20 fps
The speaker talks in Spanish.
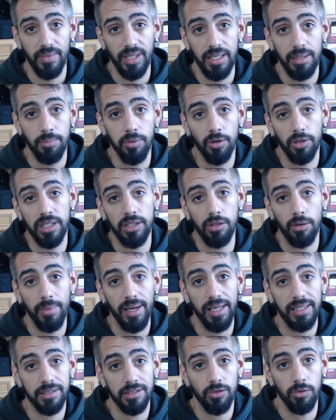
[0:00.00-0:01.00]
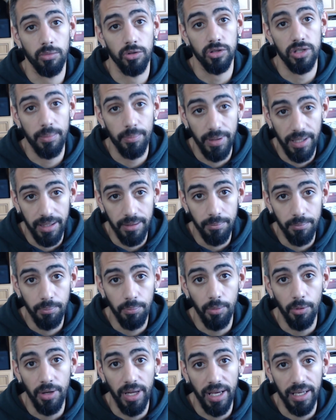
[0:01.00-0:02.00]
Y poquito más, como siempre,
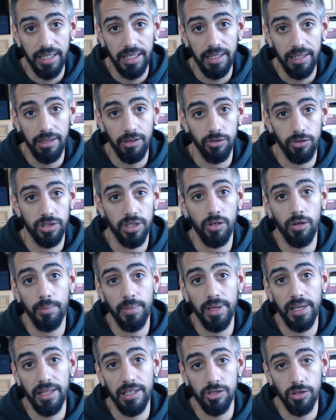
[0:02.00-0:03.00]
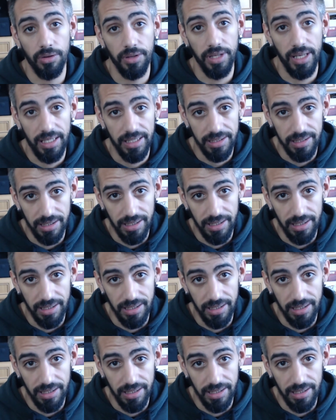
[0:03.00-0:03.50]
por aquí os dejo mis redes sociales,